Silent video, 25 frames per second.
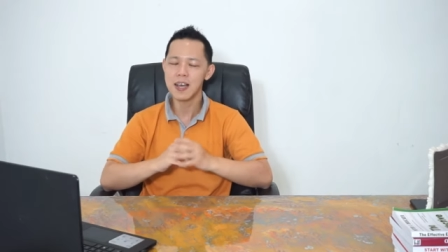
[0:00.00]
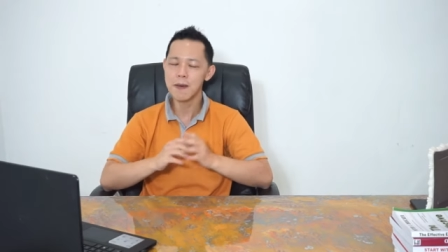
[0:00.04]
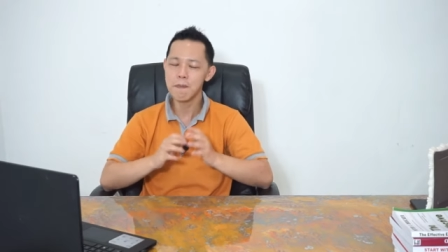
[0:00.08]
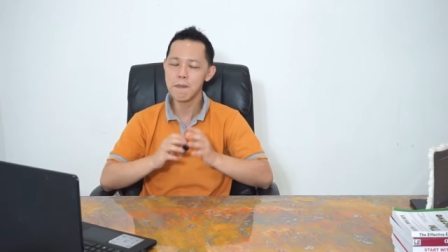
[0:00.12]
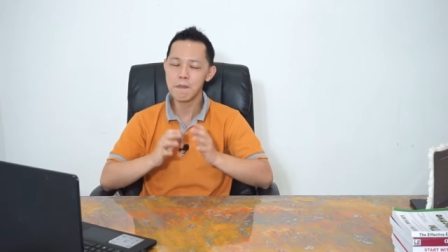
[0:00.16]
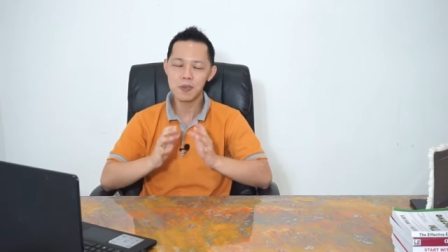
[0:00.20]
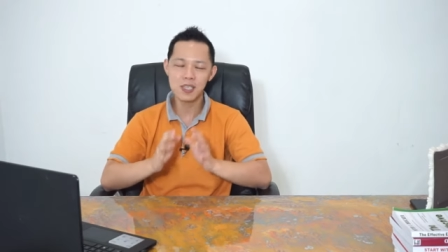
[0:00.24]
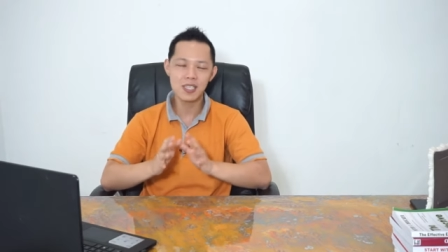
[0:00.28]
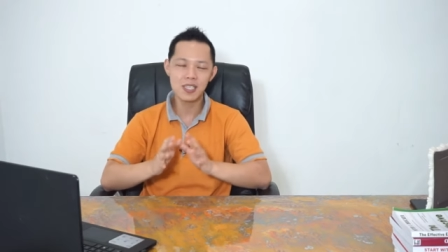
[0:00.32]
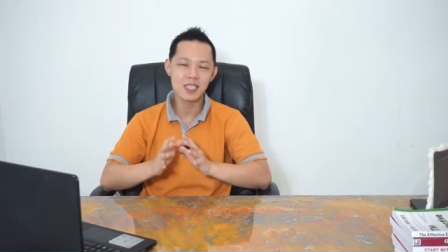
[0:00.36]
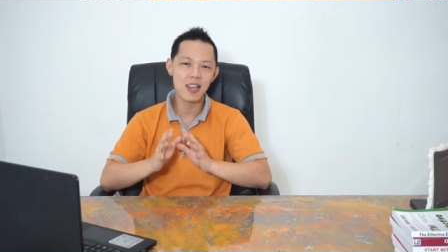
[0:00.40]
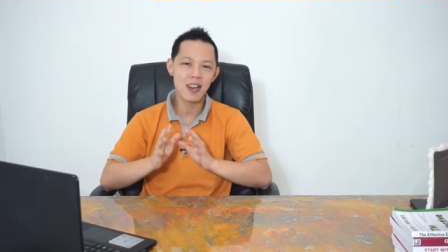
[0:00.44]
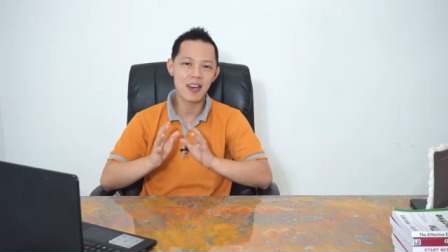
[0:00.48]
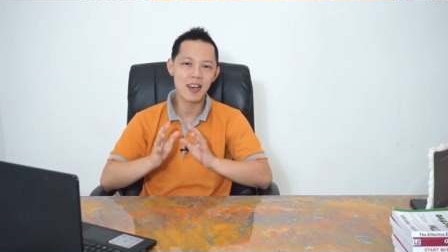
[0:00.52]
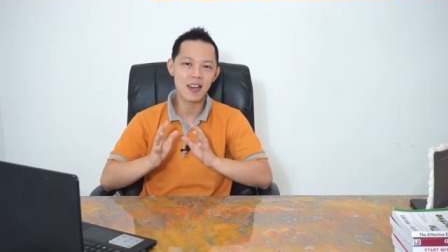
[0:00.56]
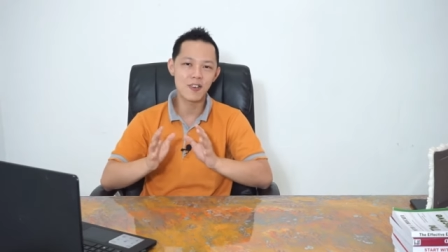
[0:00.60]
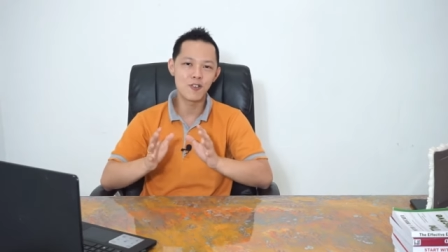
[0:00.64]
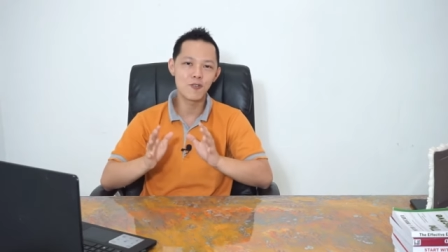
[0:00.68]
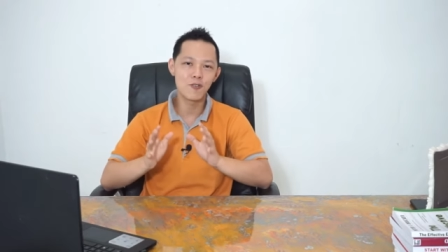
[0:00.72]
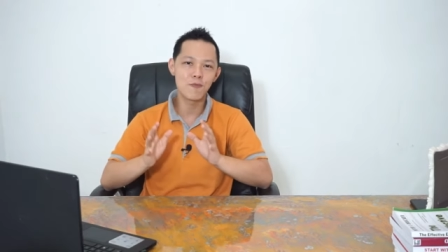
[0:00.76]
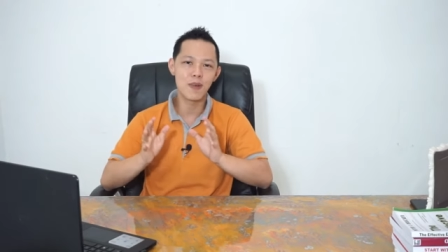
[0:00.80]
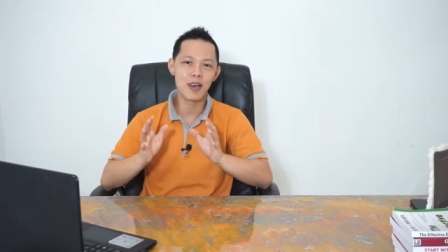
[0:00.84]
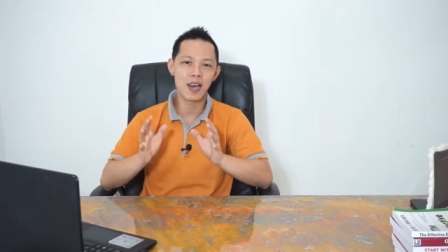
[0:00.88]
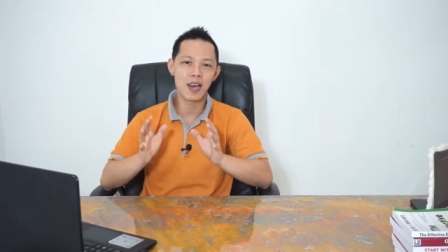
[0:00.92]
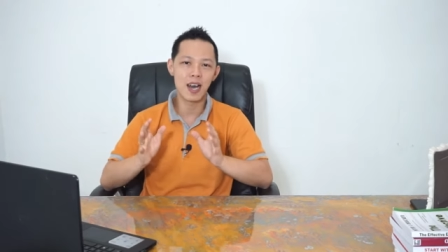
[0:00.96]
tapi
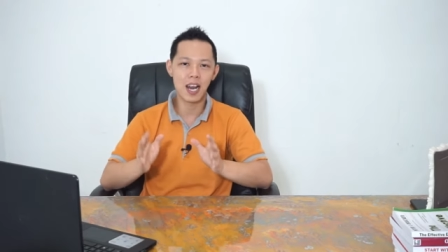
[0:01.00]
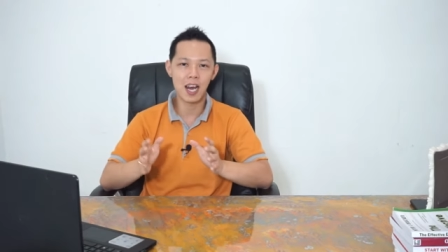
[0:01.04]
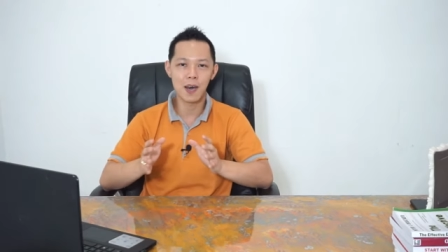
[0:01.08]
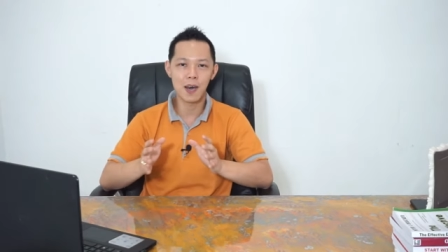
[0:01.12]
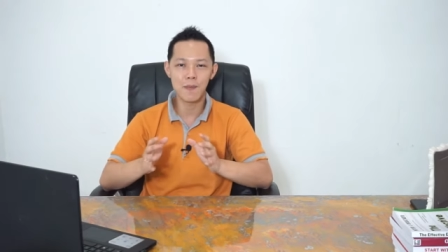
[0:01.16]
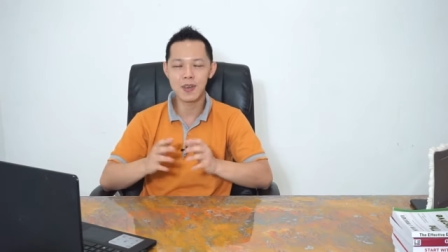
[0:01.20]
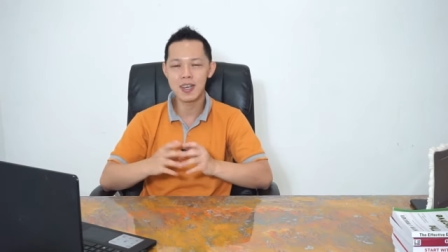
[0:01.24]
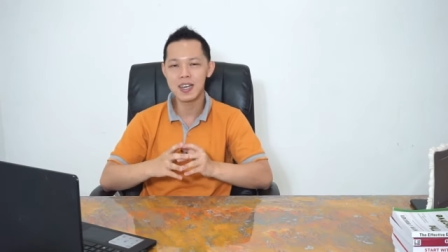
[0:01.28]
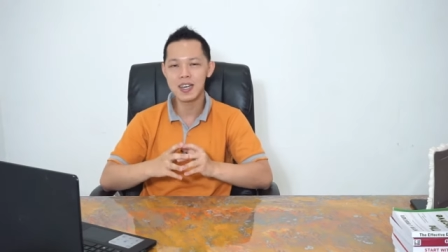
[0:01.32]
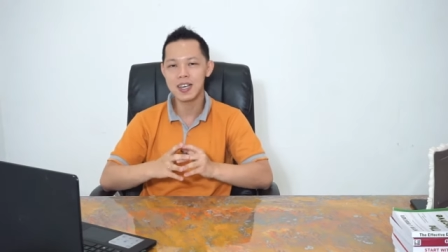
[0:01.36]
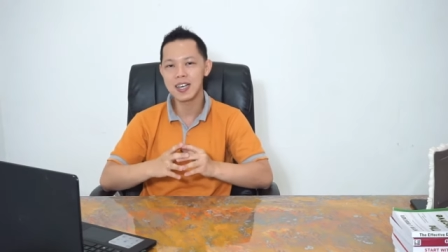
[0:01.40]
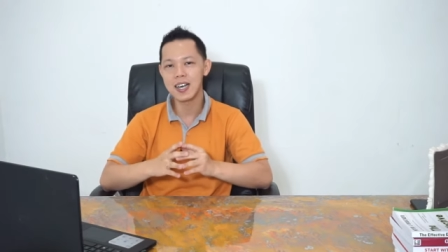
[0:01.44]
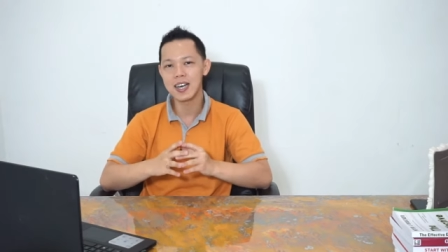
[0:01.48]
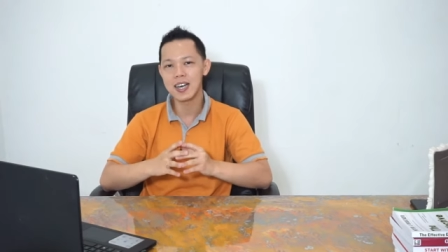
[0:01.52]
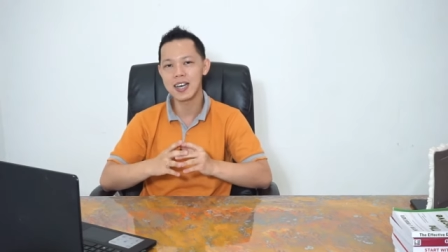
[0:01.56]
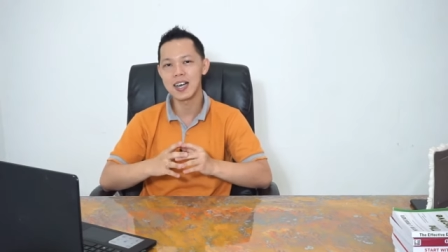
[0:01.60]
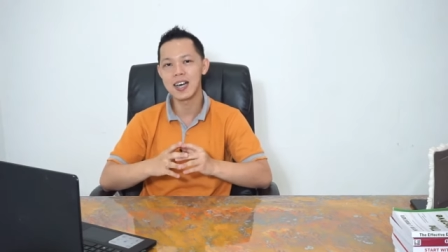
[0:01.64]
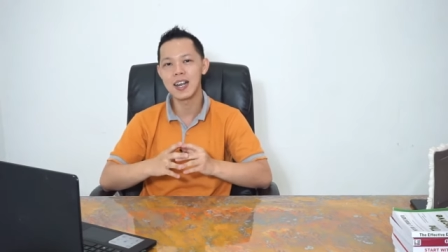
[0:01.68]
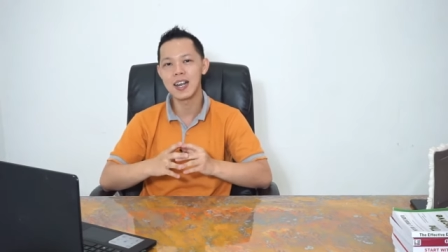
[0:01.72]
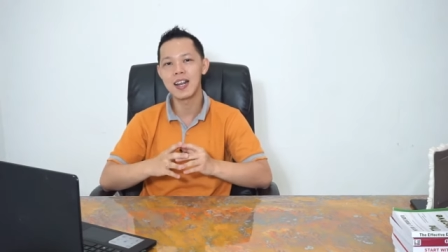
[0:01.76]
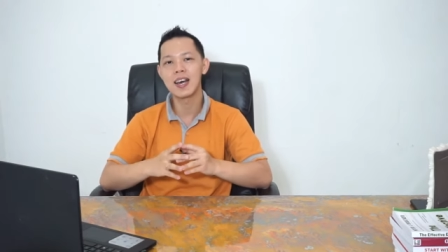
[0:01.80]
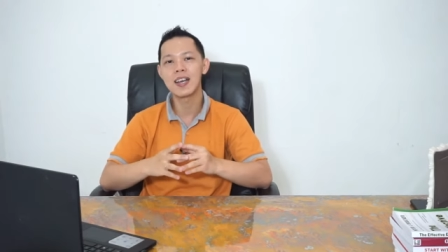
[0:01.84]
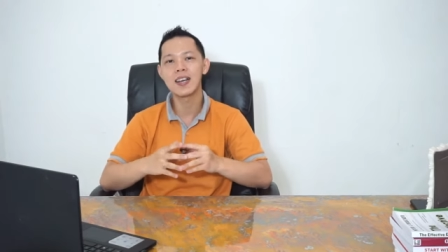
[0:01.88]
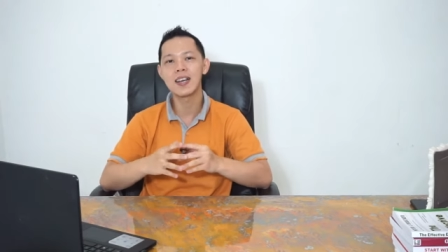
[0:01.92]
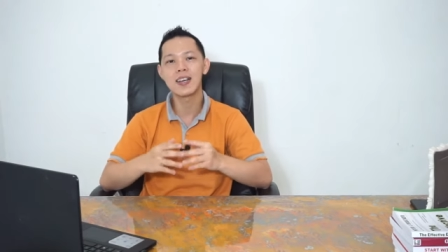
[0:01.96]
selalu mengalami
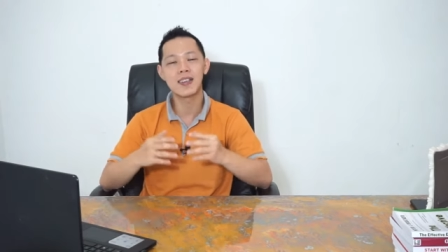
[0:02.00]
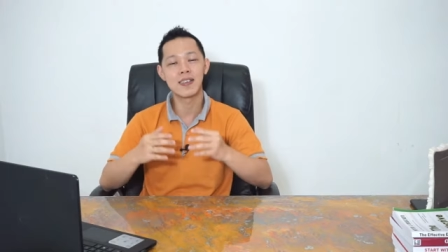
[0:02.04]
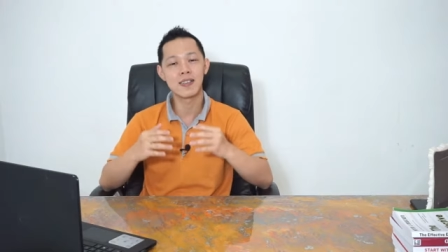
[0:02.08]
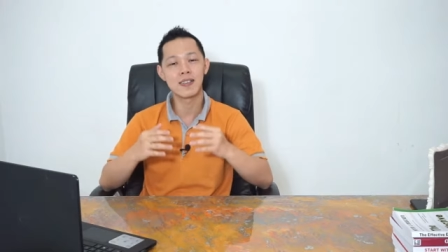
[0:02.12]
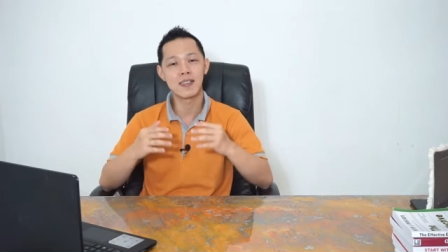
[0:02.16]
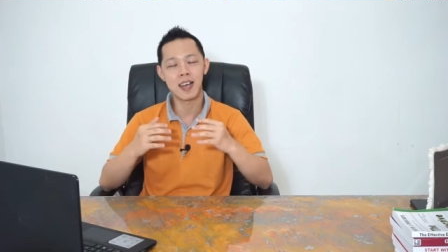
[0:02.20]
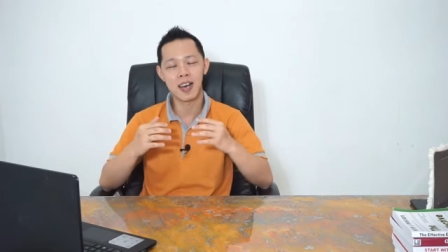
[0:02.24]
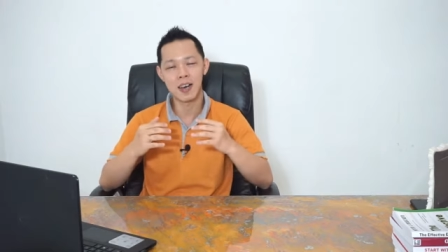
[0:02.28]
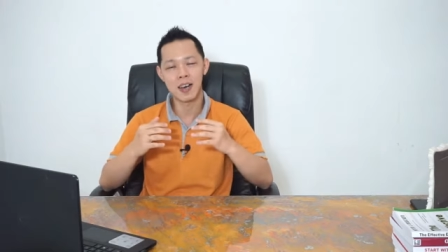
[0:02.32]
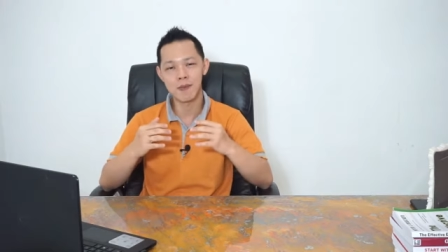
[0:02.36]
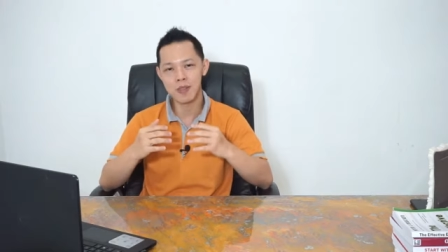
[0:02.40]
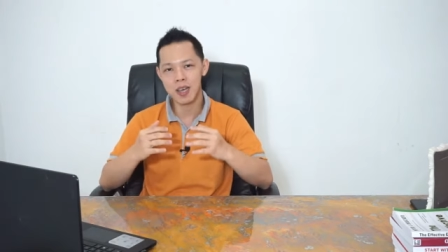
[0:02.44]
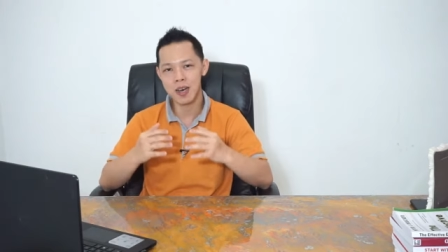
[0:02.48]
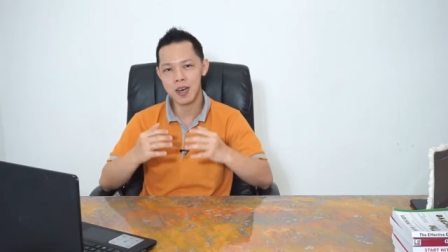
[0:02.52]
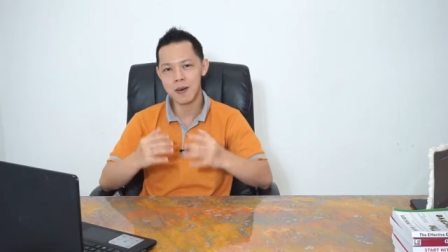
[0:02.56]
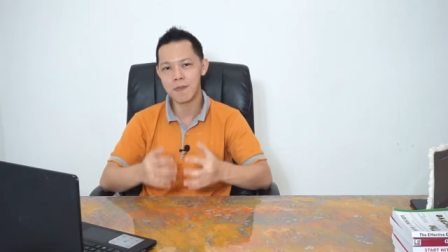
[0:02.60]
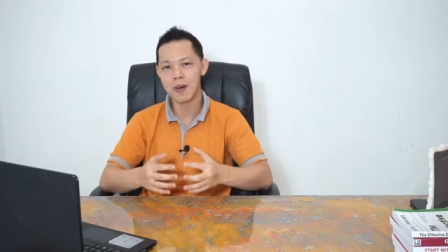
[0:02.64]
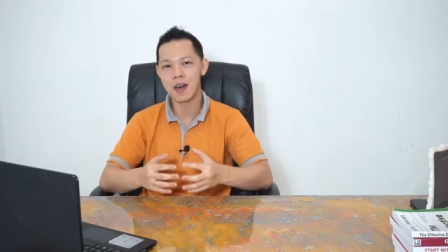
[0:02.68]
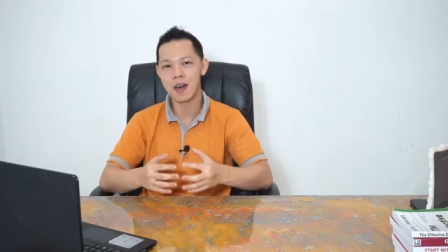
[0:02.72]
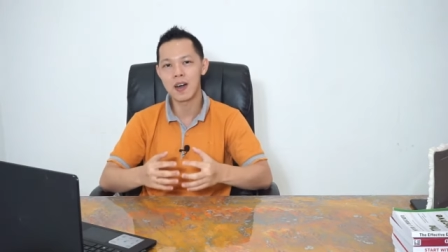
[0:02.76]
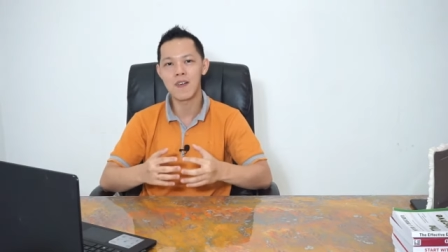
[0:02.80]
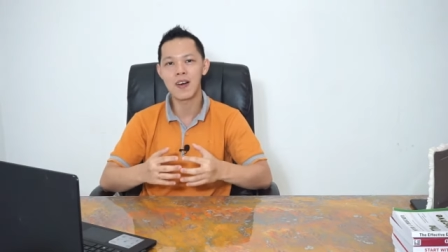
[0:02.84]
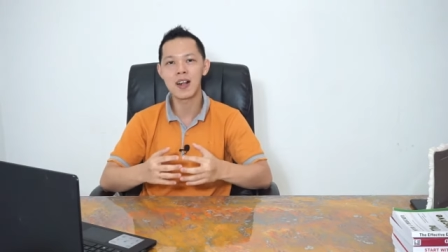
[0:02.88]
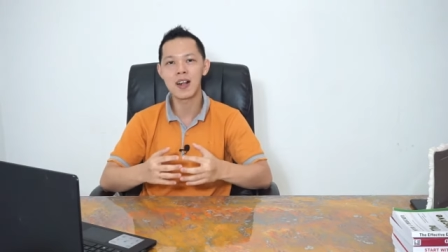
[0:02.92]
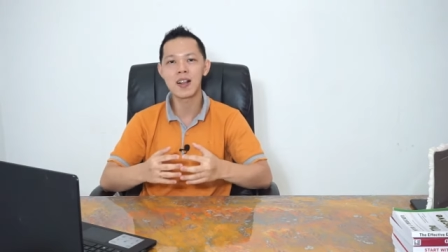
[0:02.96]
kegagalan di tahap-tahap
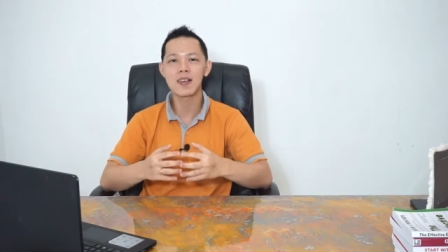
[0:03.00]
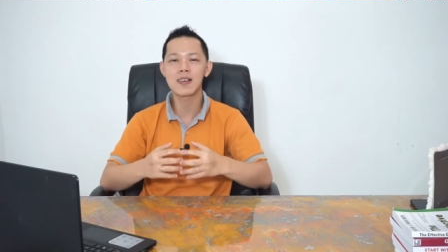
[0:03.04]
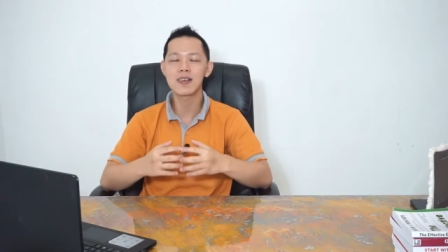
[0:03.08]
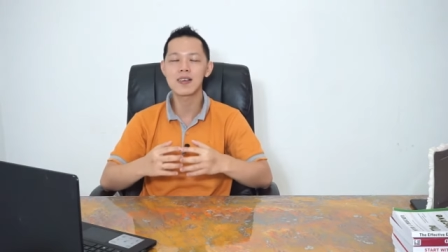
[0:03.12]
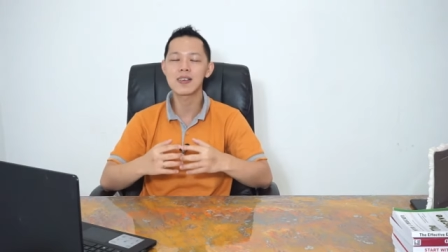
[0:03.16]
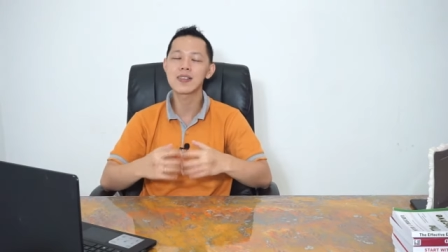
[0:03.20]
awal